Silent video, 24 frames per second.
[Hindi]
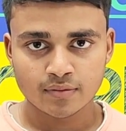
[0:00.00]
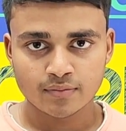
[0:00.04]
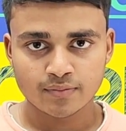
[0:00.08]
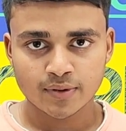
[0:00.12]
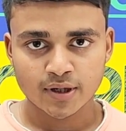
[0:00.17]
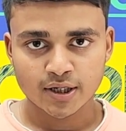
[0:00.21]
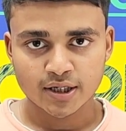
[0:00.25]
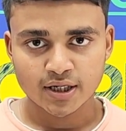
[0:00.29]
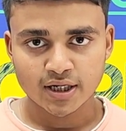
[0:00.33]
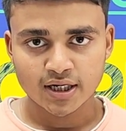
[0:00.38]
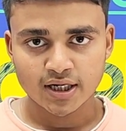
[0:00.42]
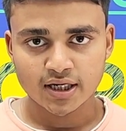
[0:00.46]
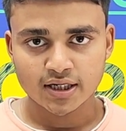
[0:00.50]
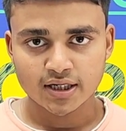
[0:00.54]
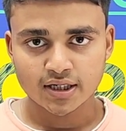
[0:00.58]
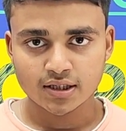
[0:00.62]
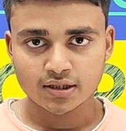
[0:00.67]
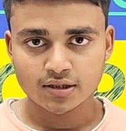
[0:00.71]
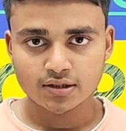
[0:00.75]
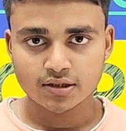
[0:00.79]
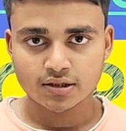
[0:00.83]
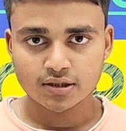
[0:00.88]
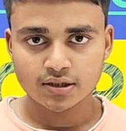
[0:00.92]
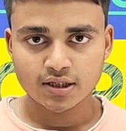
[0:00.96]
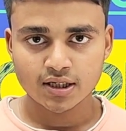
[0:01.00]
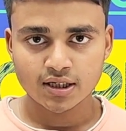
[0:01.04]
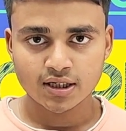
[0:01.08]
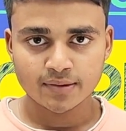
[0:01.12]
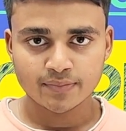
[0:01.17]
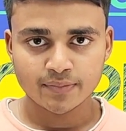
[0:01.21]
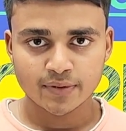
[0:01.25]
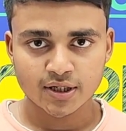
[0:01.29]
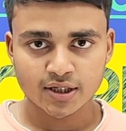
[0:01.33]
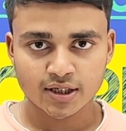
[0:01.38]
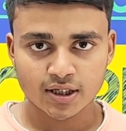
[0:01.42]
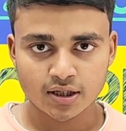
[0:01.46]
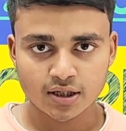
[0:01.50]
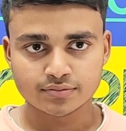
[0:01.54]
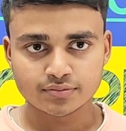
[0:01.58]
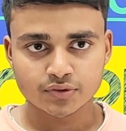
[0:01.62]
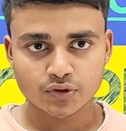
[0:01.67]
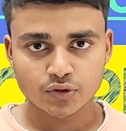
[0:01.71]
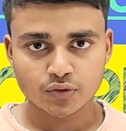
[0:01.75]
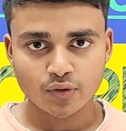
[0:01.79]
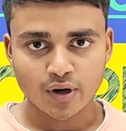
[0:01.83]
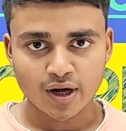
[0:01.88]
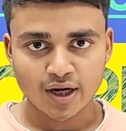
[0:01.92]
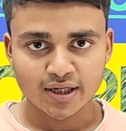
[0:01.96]
पढ़िए लेकिन डेली पढ़िए
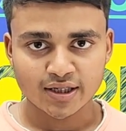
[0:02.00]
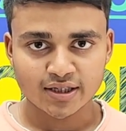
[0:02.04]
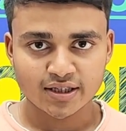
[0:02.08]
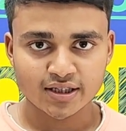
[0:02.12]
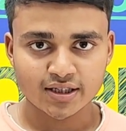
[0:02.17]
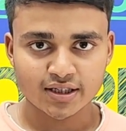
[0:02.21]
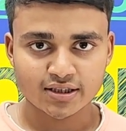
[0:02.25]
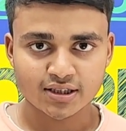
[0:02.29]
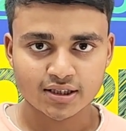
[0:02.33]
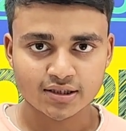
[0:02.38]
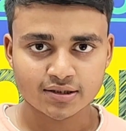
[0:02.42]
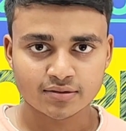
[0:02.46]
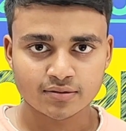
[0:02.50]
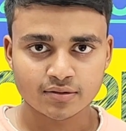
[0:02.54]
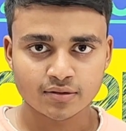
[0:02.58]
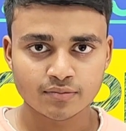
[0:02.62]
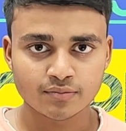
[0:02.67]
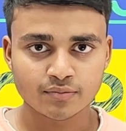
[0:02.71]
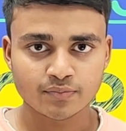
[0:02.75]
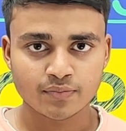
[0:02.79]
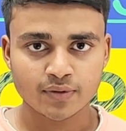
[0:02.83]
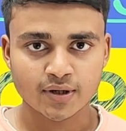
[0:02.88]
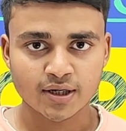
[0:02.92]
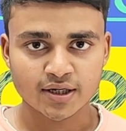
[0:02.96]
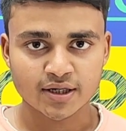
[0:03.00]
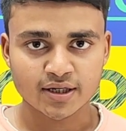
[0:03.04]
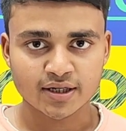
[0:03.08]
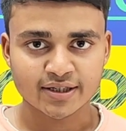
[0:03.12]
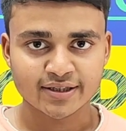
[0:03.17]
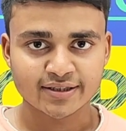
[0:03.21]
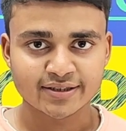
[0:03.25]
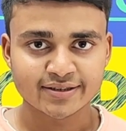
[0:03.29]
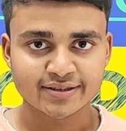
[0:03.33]
और क्वालिटी के साथ पढ़िए